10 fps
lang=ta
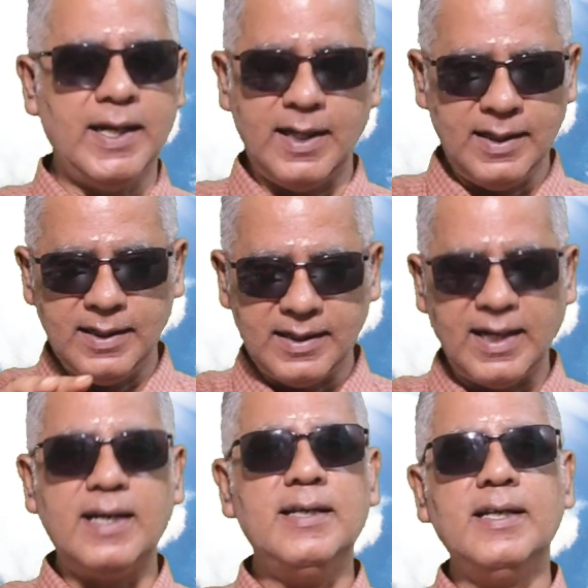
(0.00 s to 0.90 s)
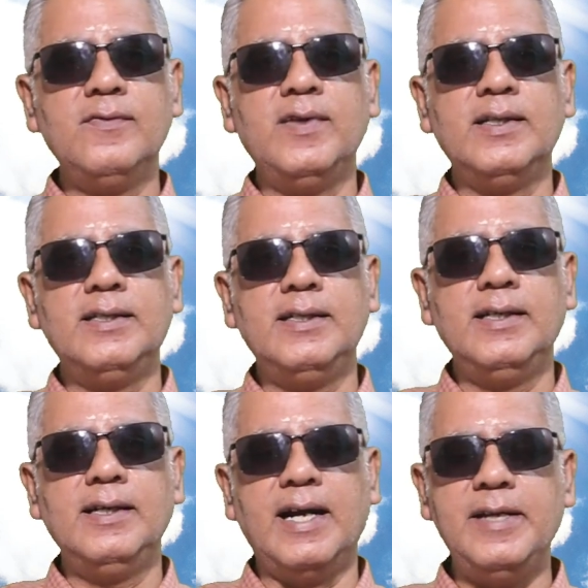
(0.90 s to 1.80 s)
ஏன்னா கர்ணன் வந்து
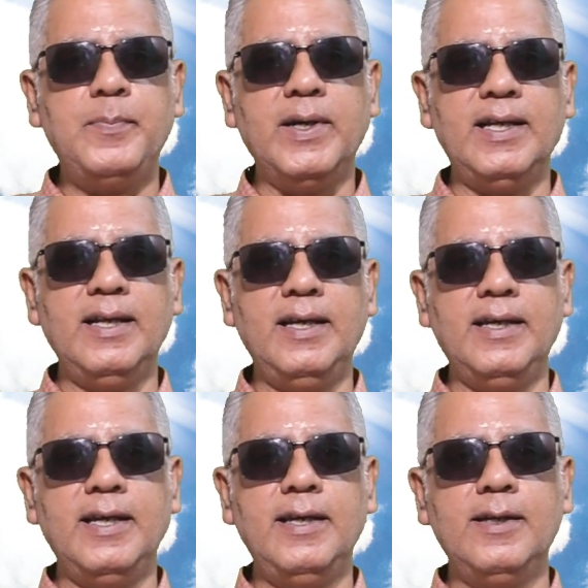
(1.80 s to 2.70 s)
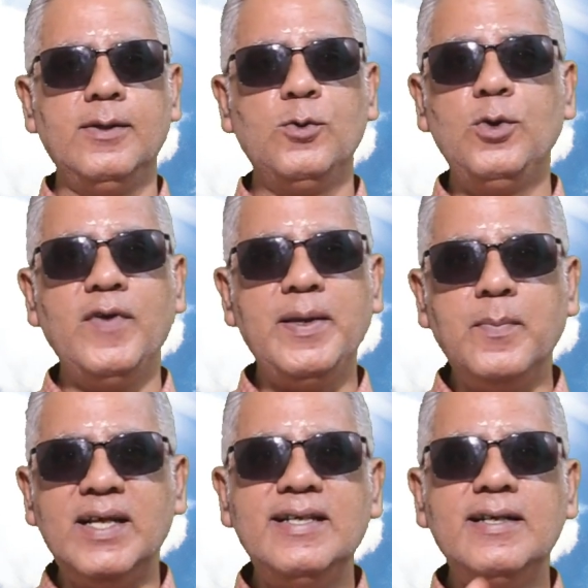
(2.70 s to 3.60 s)
அடிப்படையிலேயே குருவை
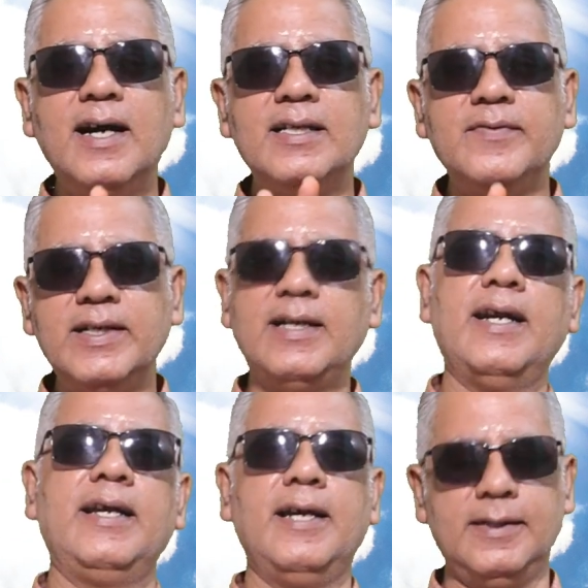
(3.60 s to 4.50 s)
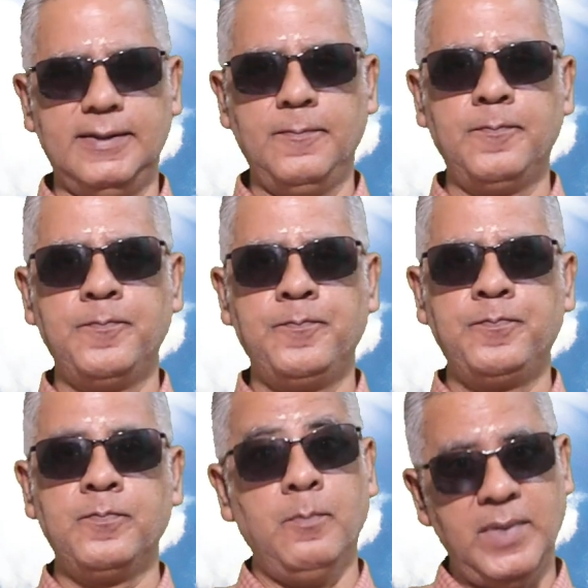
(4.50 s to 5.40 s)
மதிக்காதவன் கிடையாது
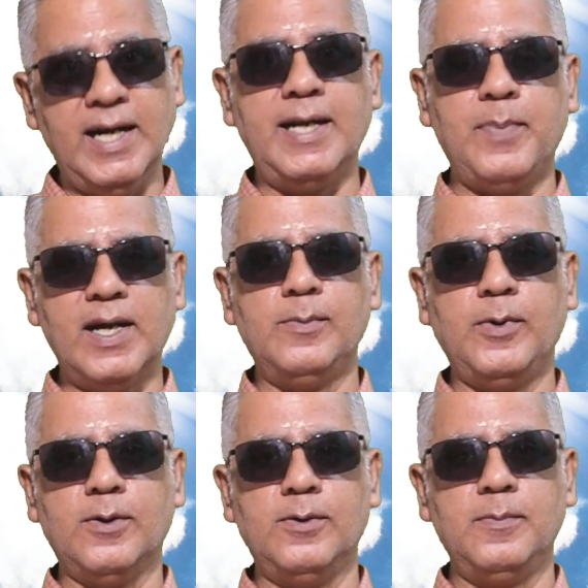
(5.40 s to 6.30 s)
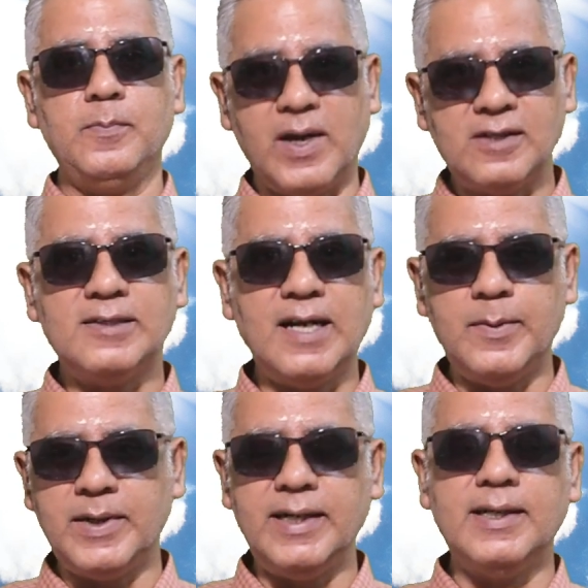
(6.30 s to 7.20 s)
பின்னாடி பார்க்க போறோம்
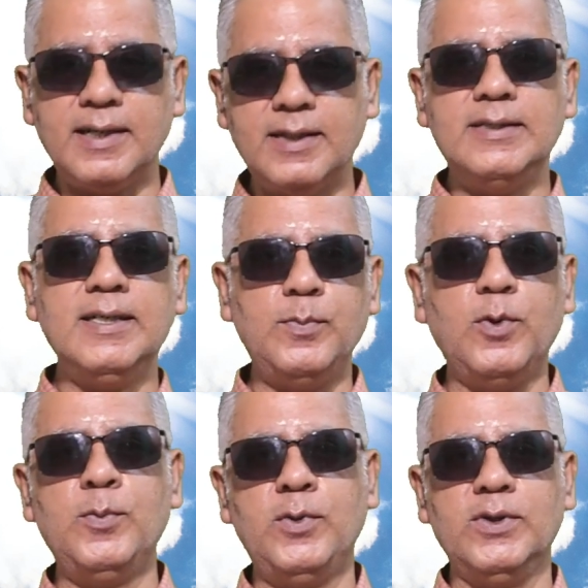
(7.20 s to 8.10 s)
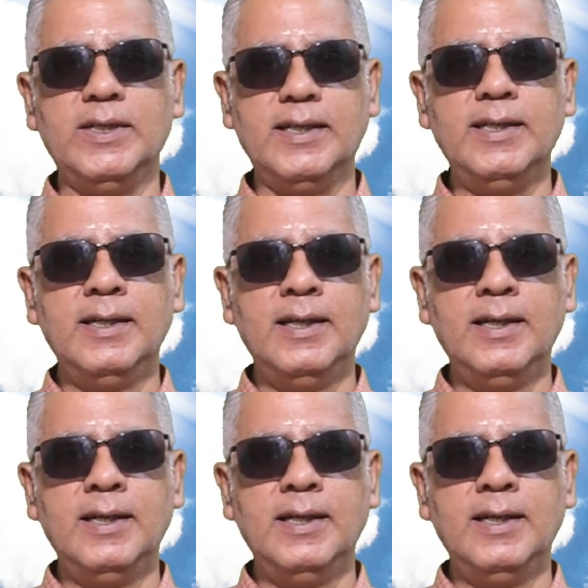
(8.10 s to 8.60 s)
பரசுராமர்கிட்ட கத்துக்க போகும்போது